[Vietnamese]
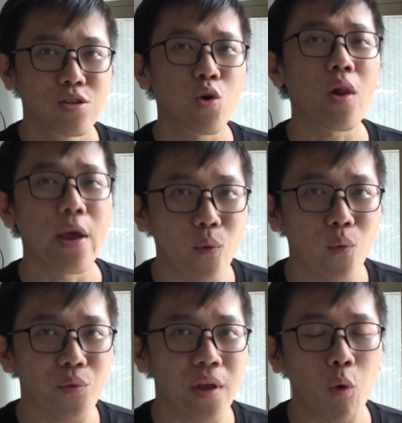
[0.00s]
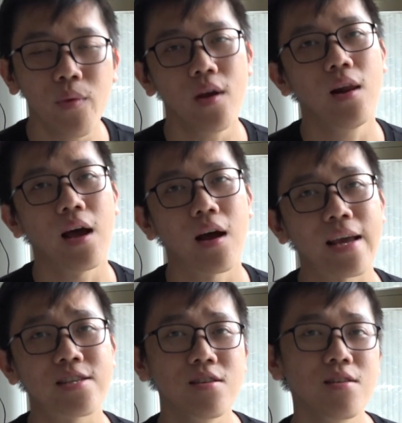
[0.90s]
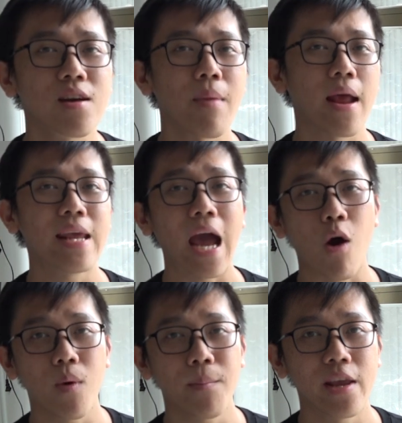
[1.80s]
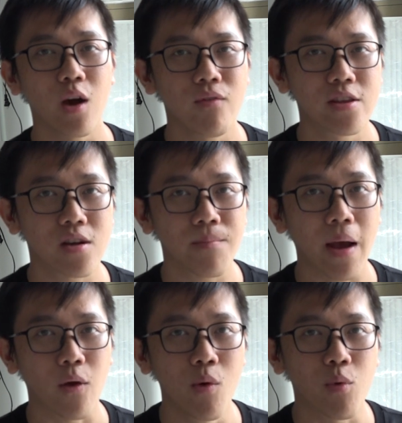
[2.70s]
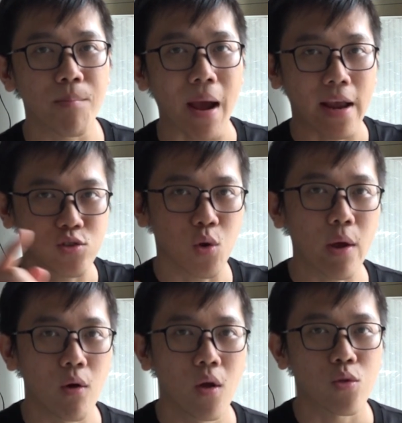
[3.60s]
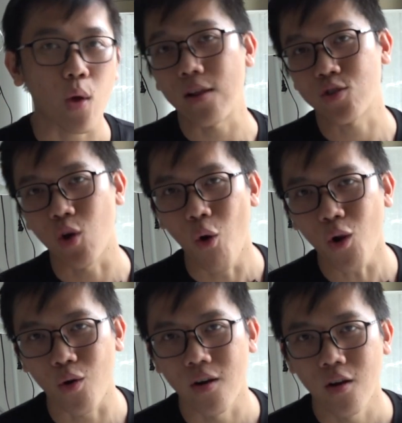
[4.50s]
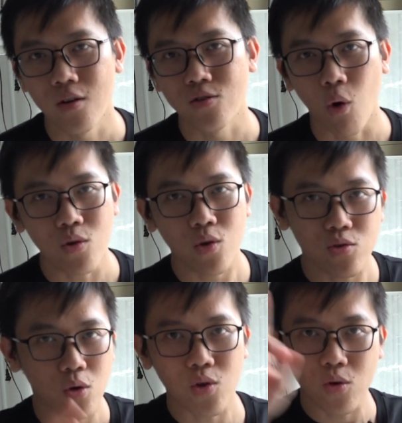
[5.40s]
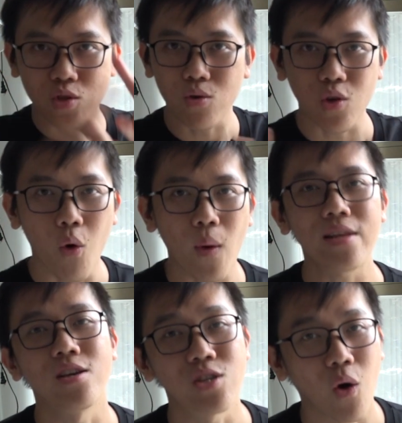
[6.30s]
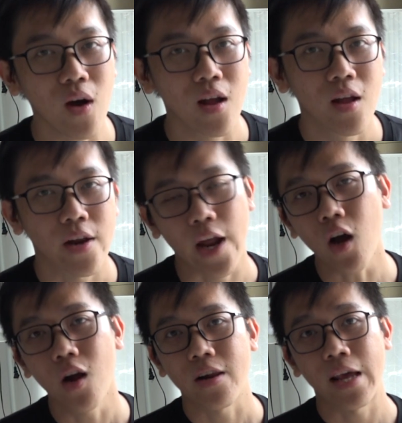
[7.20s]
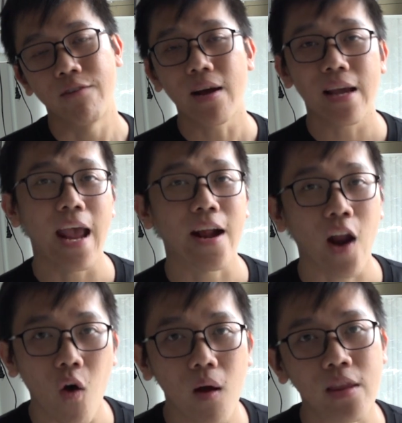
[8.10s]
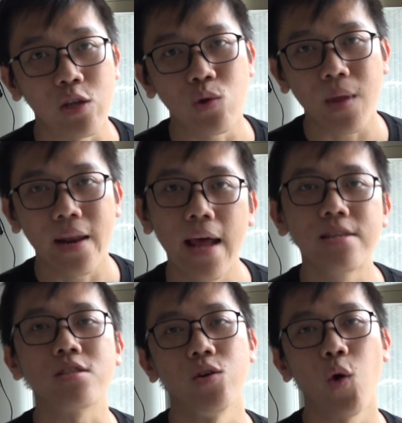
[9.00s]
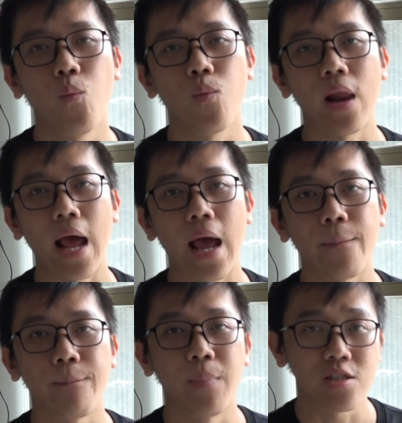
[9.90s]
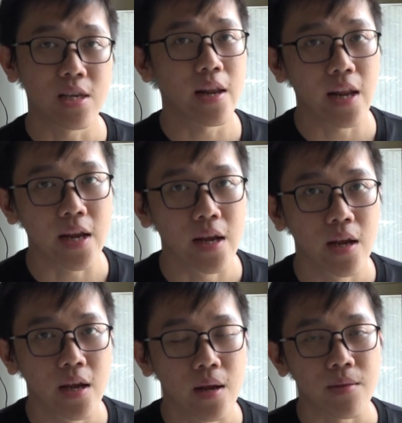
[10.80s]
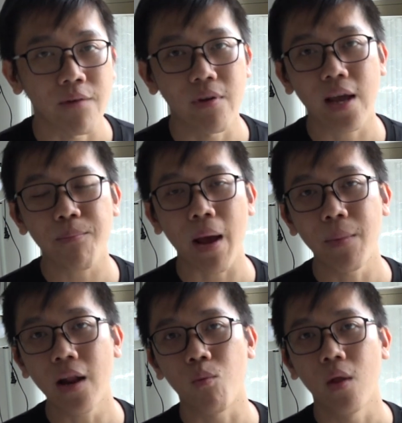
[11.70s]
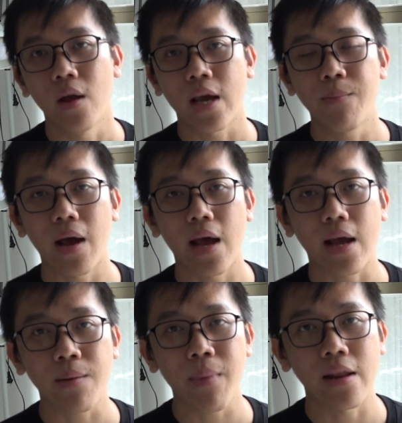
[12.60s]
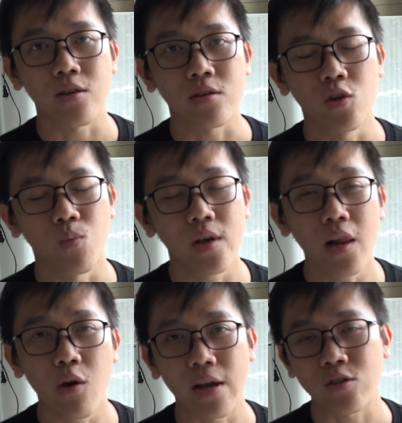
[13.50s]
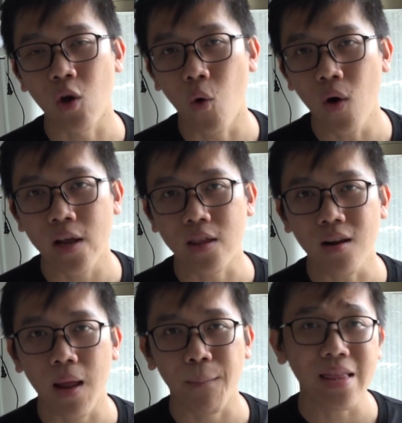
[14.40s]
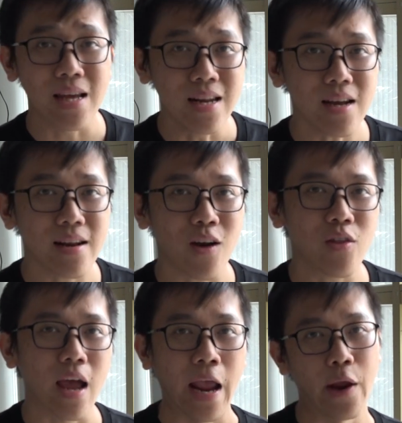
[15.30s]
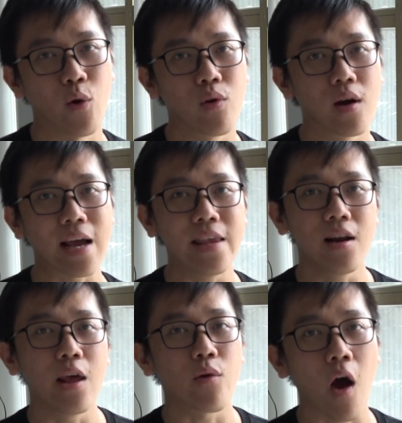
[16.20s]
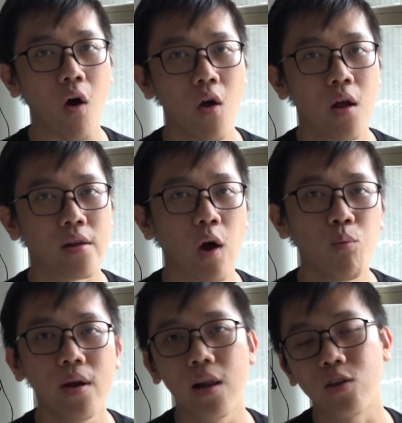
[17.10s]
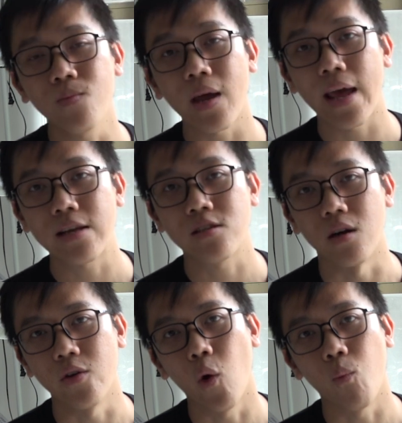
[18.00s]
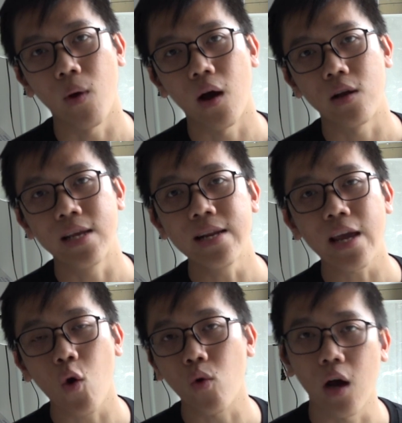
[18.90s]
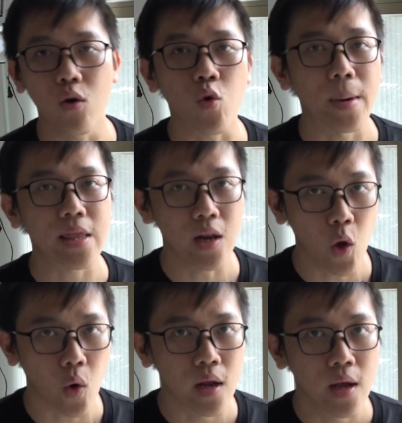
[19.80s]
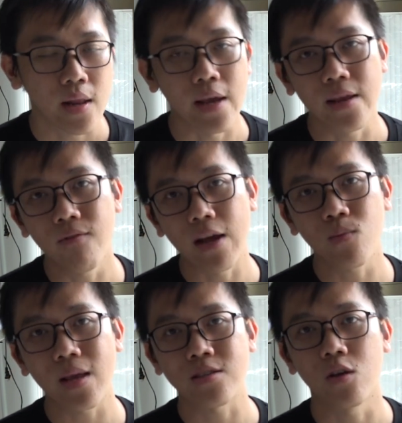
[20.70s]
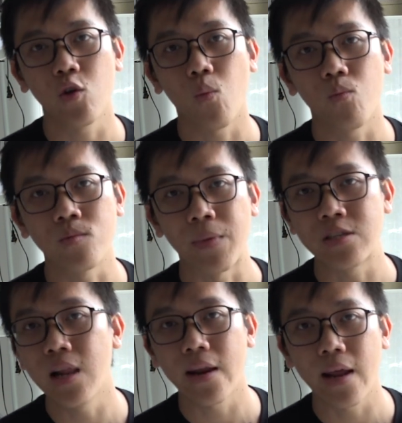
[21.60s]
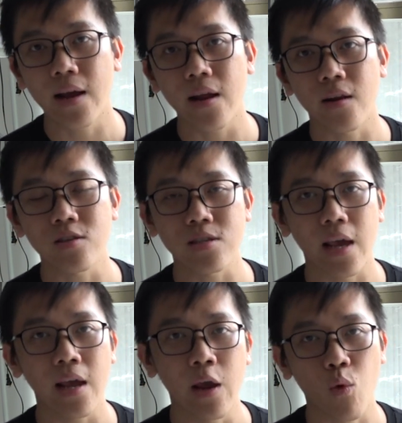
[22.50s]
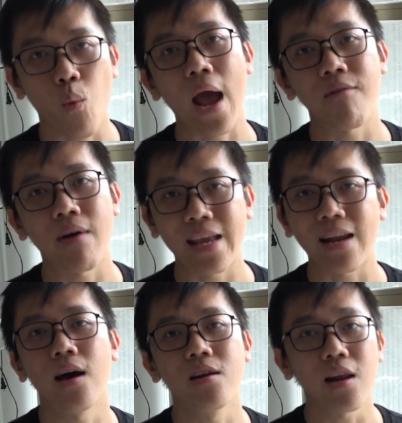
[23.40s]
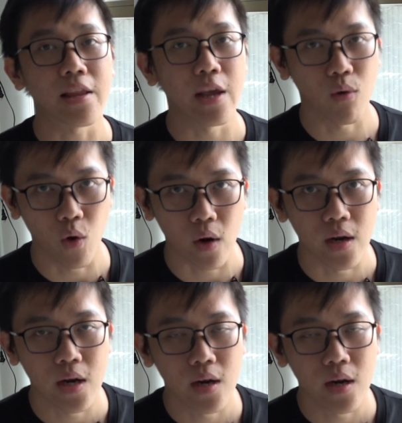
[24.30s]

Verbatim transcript: số liệu giống như là ngày xưa các bạn đi học á mà giáo viên cho các bạn nguyên một cái bảng số liệu toàn là số luôn số số số số số số quá trời số á đó thì với cái dạng đó thì chúng ta nên sử dụng là machine learning tại vì các bạn biết đâu khi mà các bạn sử dụng dữ liệu dạng số thì tức là máy tính đã có thể hiểu được cái dữ liệu đó giống như là chúng ta đang sử dụng ờ, chính cái ngôn ngữ của máy tính luôn thì như vậy chúng ta sử dụng machine learning á, nó sẽ hiệu quả và nhanh hơn rất là nhiều luôn